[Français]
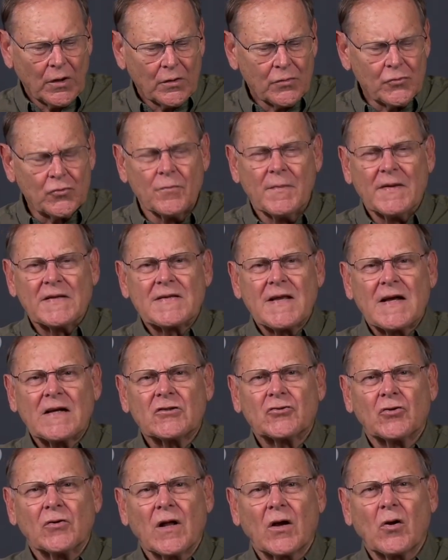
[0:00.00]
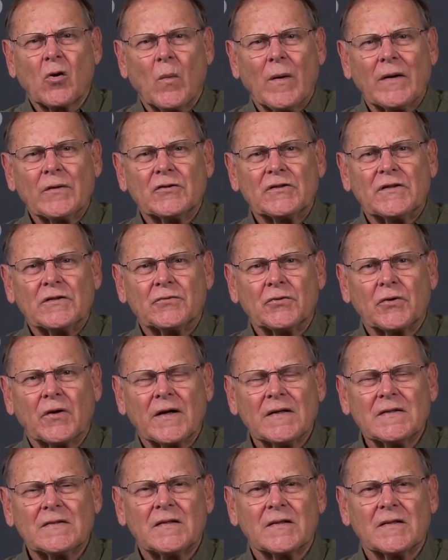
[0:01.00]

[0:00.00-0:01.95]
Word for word: du message de la croix de Jésus-Christ,